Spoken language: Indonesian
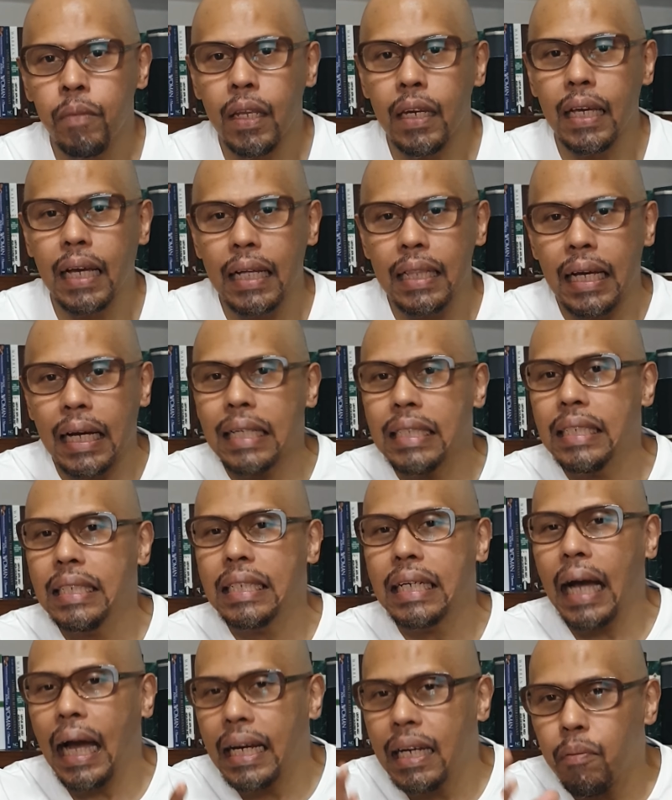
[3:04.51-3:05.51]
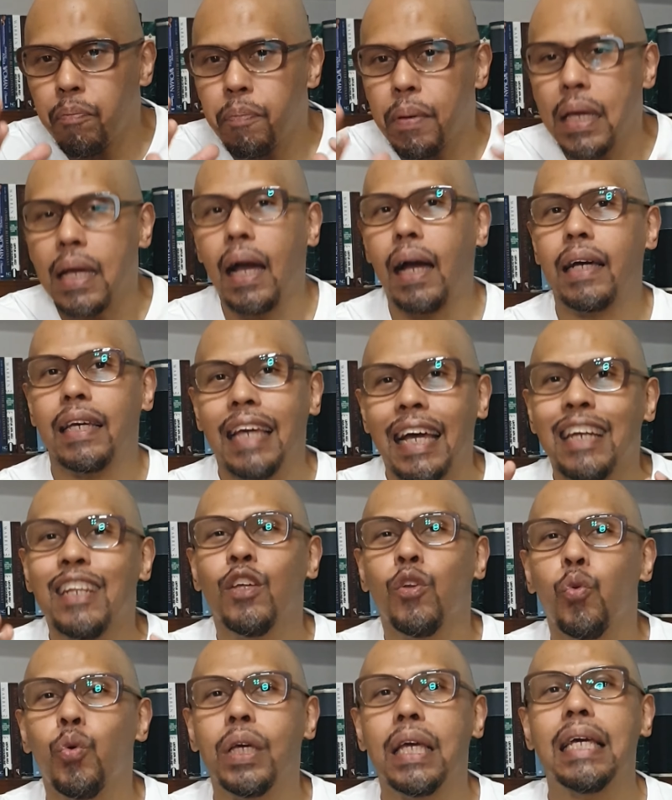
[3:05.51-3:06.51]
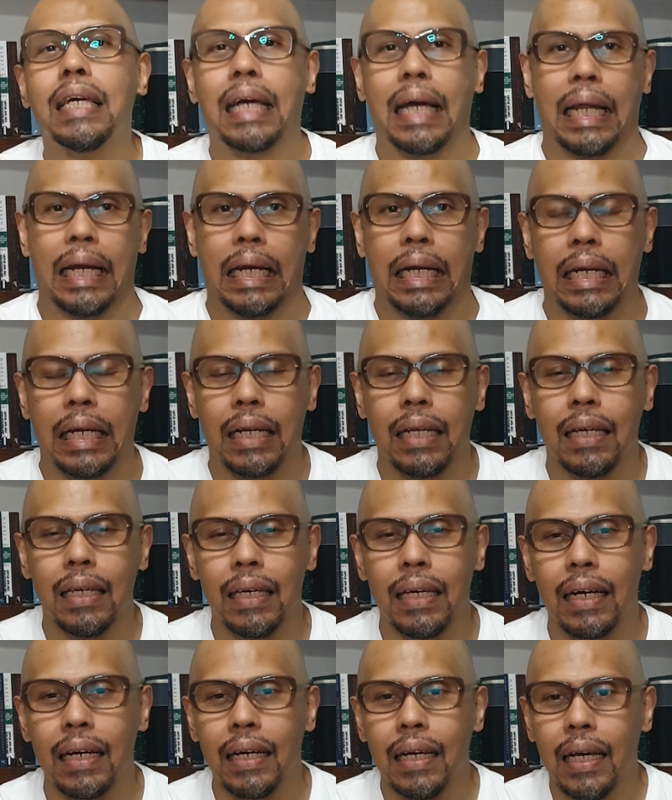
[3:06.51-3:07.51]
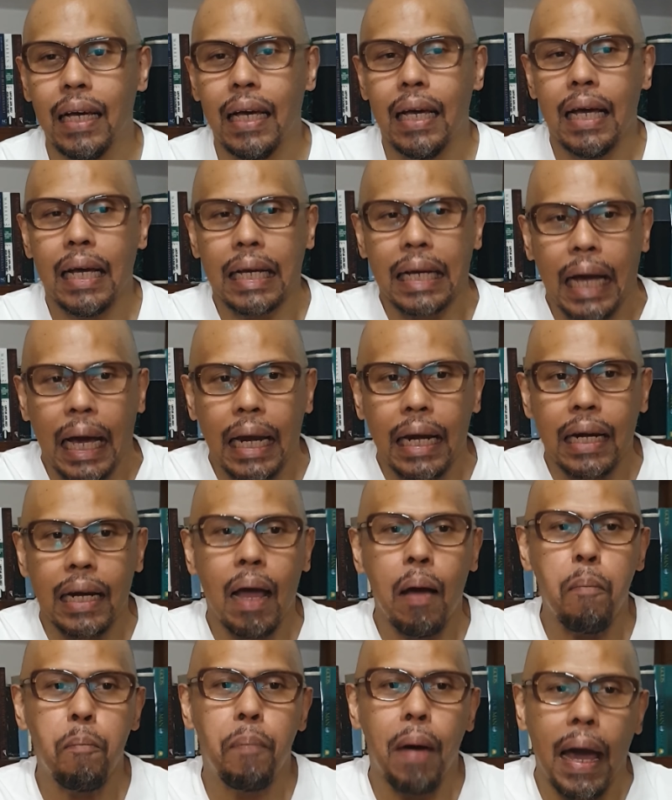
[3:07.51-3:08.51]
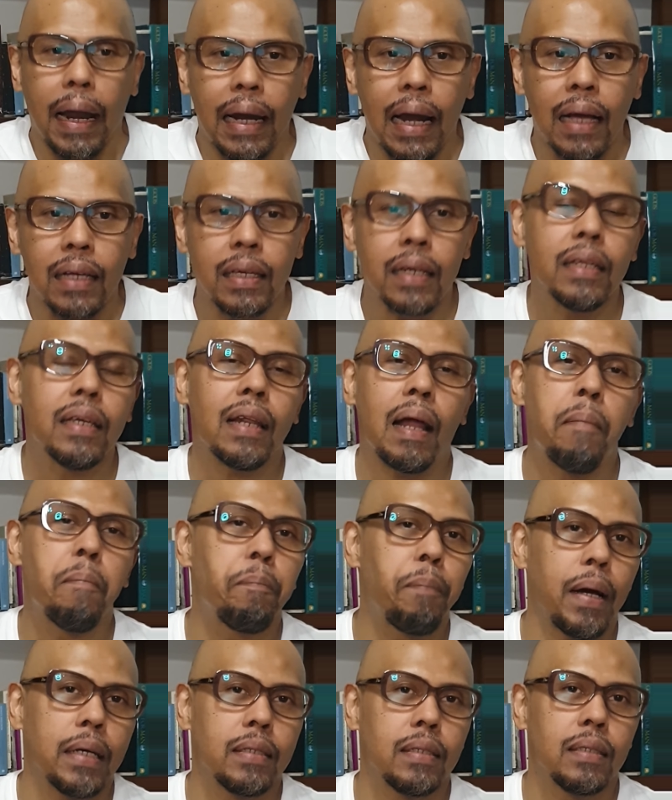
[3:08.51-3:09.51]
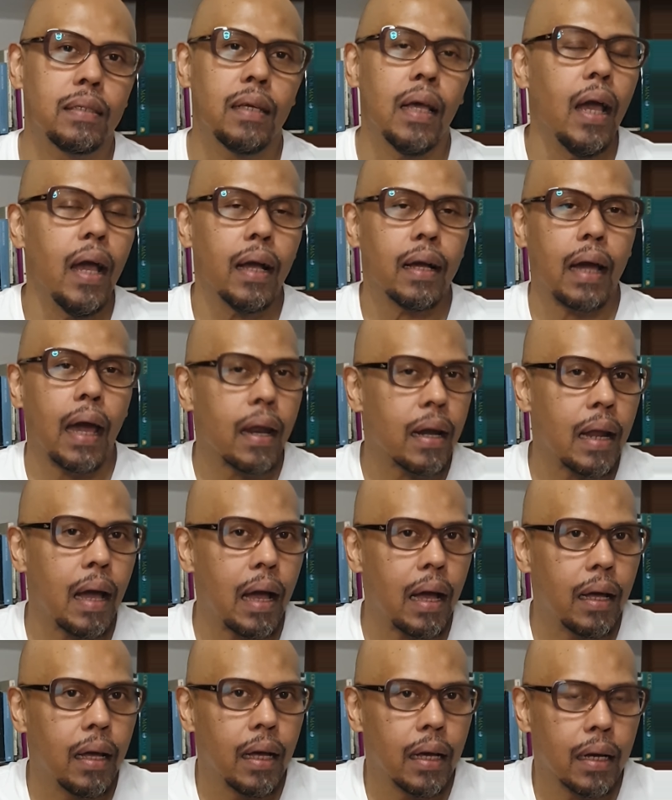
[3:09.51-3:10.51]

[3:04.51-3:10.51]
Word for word: Dikatakan jika ada pihak yang dirugikan ya karena barangnya dirampas, karena